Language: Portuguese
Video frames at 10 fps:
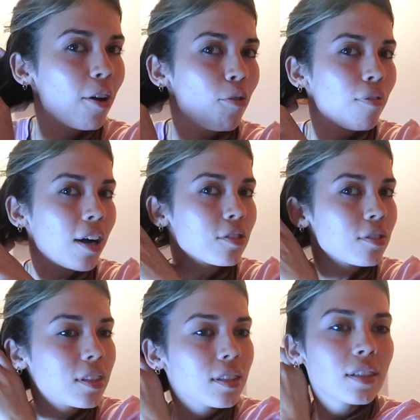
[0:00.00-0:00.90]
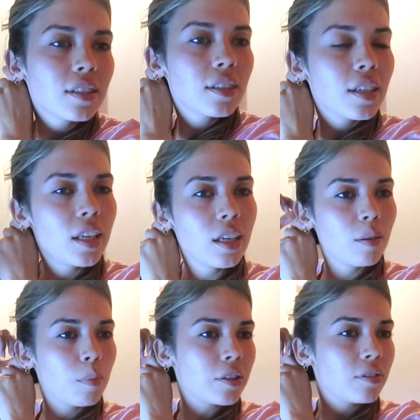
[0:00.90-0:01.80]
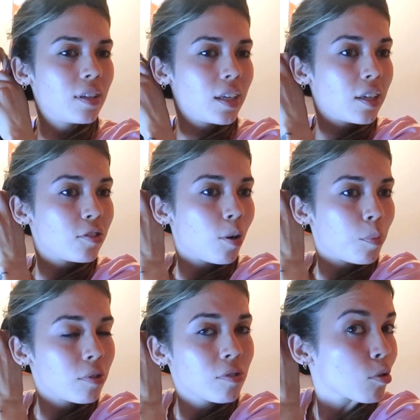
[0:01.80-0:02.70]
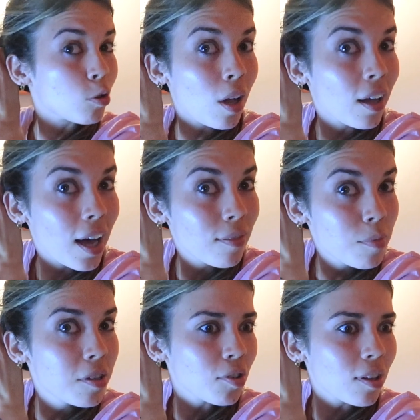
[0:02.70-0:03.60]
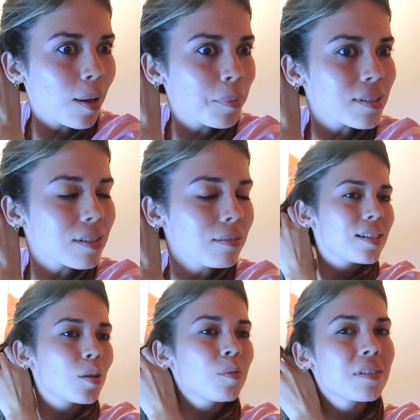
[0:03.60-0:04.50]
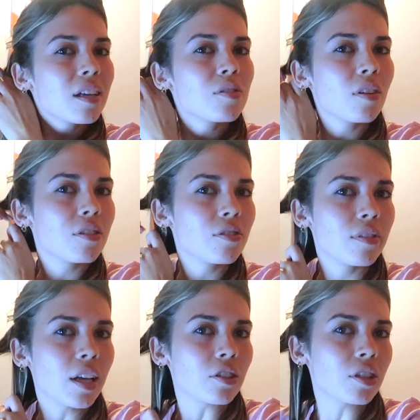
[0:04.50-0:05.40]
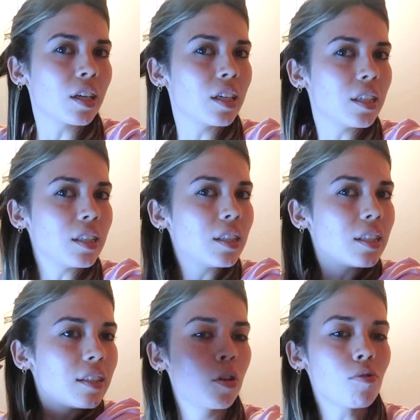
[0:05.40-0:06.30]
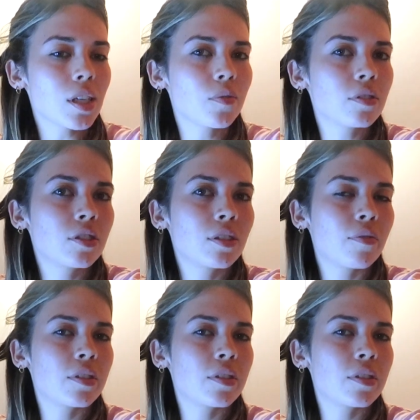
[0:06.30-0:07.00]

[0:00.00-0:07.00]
É o facto que ir daqui até ao Porto, sou do Algarve, amigos, olá, prazer, são 6 horas de viagem. E eu não sei se vocês já